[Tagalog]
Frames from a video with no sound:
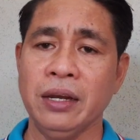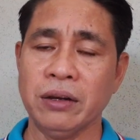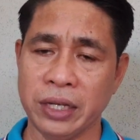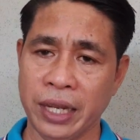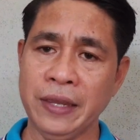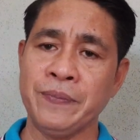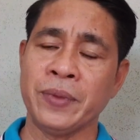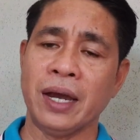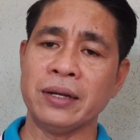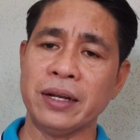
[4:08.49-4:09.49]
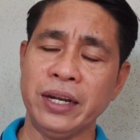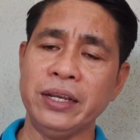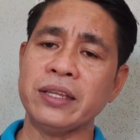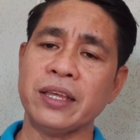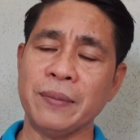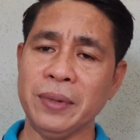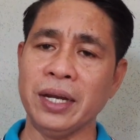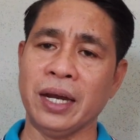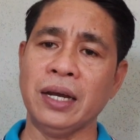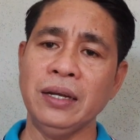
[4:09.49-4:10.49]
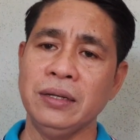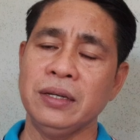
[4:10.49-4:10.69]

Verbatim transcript: Okay? Ang nadidetermina